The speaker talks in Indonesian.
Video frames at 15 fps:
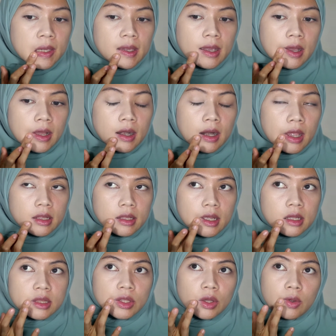yang light
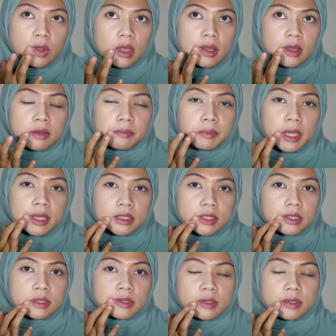atau yang beige